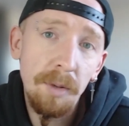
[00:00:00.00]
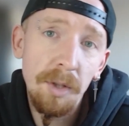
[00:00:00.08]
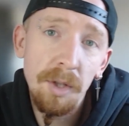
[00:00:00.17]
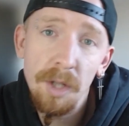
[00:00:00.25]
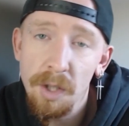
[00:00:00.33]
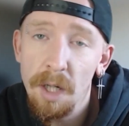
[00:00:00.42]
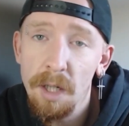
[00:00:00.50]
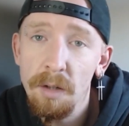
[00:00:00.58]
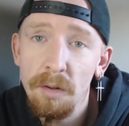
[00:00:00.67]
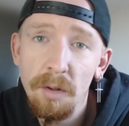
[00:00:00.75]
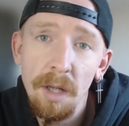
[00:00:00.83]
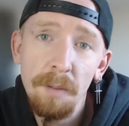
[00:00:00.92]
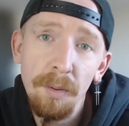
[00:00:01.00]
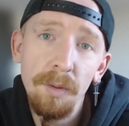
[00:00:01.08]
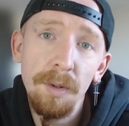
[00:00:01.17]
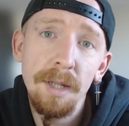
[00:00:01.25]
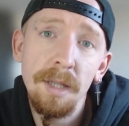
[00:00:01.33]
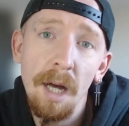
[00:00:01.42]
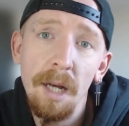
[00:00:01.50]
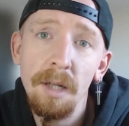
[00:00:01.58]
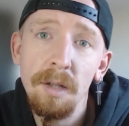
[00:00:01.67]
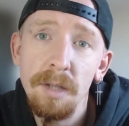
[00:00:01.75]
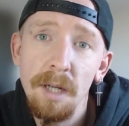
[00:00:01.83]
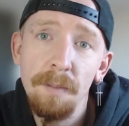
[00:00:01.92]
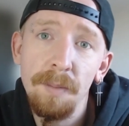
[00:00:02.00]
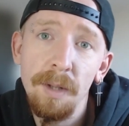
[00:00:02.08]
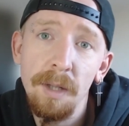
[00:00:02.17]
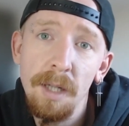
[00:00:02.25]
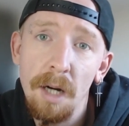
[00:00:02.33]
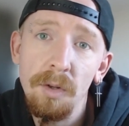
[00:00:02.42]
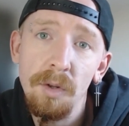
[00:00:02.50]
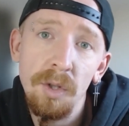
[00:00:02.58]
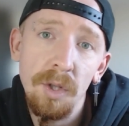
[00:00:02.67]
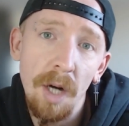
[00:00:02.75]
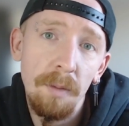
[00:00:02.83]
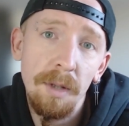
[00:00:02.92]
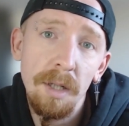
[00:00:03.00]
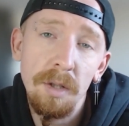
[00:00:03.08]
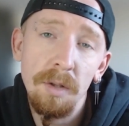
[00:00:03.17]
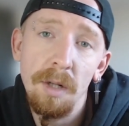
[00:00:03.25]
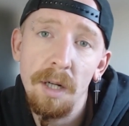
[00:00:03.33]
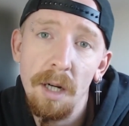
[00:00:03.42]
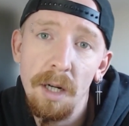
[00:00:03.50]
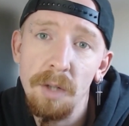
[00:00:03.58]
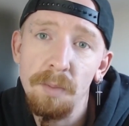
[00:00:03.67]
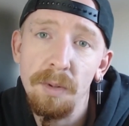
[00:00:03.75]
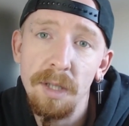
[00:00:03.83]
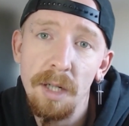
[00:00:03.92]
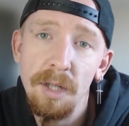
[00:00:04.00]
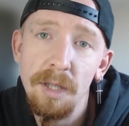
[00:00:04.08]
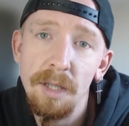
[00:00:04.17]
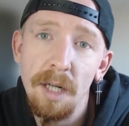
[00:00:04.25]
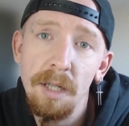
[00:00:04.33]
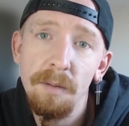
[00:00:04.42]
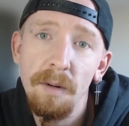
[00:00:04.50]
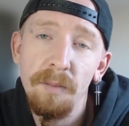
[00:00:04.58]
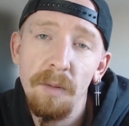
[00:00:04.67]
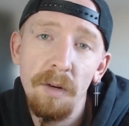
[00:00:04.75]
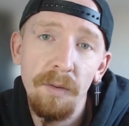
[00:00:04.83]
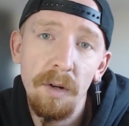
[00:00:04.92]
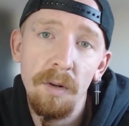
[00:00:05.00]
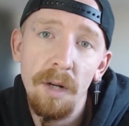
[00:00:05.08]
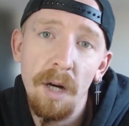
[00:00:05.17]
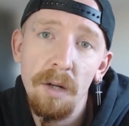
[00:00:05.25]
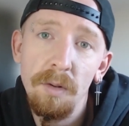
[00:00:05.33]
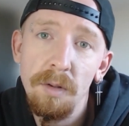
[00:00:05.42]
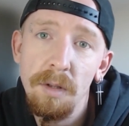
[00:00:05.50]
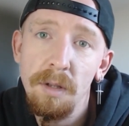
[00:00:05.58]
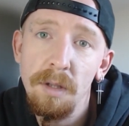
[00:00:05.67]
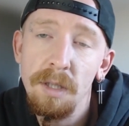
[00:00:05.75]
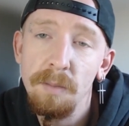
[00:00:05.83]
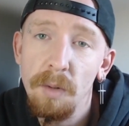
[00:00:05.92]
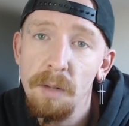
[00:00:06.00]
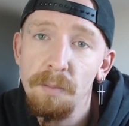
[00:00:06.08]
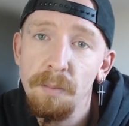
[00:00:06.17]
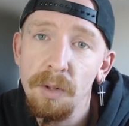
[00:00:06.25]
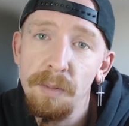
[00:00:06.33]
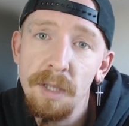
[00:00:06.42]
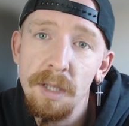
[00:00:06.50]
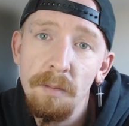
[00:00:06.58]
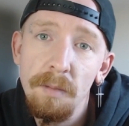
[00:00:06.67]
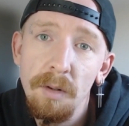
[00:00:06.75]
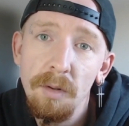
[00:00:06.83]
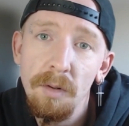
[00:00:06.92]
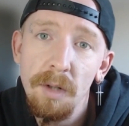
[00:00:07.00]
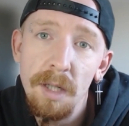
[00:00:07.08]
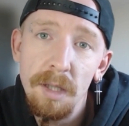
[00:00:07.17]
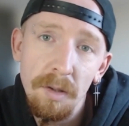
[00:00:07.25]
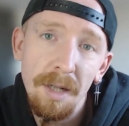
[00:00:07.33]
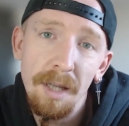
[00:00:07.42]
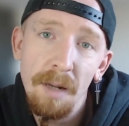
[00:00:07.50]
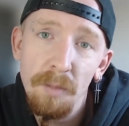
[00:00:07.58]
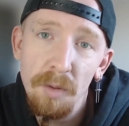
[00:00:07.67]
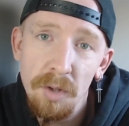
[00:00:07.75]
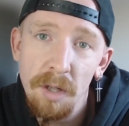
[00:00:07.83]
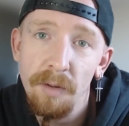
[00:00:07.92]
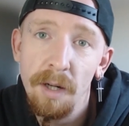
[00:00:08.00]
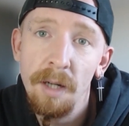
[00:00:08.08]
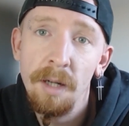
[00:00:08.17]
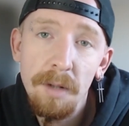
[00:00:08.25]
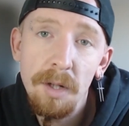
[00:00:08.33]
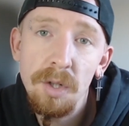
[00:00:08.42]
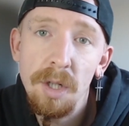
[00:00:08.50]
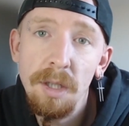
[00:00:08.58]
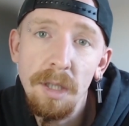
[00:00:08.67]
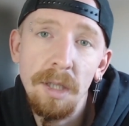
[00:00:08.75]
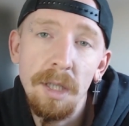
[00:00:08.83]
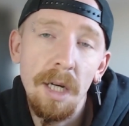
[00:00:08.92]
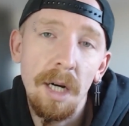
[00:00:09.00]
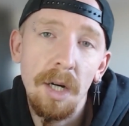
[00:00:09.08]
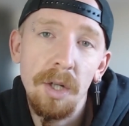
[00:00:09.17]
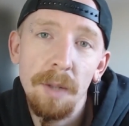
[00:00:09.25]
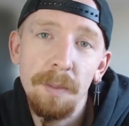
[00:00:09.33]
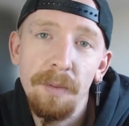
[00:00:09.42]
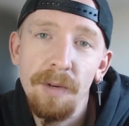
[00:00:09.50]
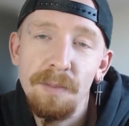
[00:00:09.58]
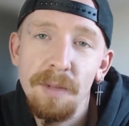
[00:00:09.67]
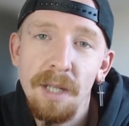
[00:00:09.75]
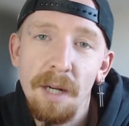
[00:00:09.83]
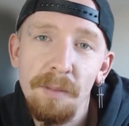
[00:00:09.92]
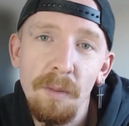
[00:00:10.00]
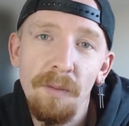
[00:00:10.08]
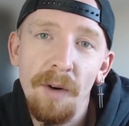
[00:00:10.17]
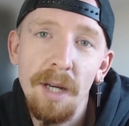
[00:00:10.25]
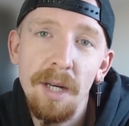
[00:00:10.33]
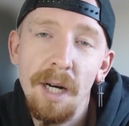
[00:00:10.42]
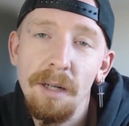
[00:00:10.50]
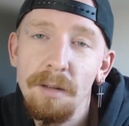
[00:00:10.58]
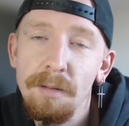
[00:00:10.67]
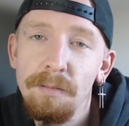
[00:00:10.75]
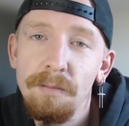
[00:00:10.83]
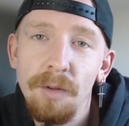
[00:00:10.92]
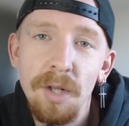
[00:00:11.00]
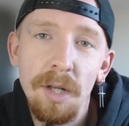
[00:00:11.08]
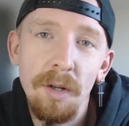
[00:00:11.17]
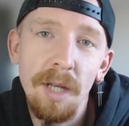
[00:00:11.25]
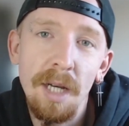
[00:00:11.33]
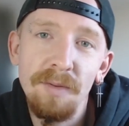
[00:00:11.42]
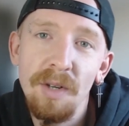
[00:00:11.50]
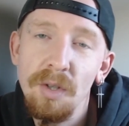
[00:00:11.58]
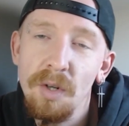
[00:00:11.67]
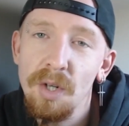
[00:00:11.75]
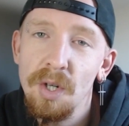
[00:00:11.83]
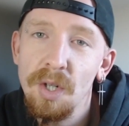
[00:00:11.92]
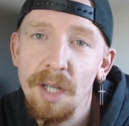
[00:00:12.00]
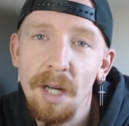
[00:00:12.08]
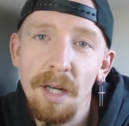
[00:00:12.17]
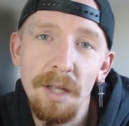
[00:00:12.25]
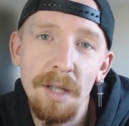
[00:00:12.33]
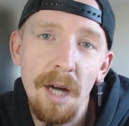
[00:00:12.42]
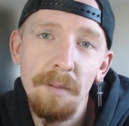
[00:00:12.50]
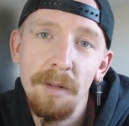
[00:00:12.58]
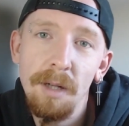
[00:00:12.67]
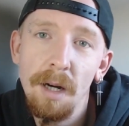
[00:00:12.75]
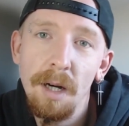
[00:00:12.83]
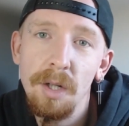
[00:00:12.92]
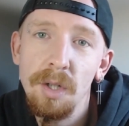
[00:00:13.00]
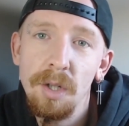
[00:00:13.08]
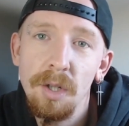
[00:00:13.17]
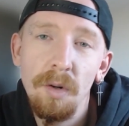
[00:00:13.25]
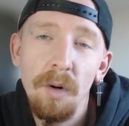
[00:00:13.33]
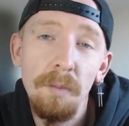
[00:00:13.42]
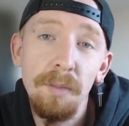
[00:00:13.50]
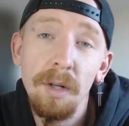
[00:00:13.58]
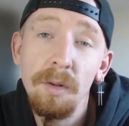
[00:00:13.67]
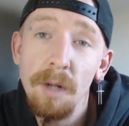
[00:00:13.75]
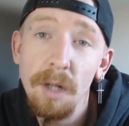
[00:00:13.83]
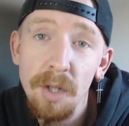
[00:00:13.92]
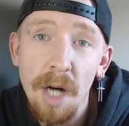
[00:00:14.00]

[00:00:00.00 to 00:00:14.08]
jakbyście chcieli, no to ten próg jest dalej dostępny, jak ktoś chciałby rysunek jakiejś postaci z anime w moim wykonaniu i z moim podpisem no to jest to nadal możliwe. Mam jeszcze inne jakieś tam powiedzmy zamiłowania, można to nazwać troszeczkę talentami, jakieś hobby, które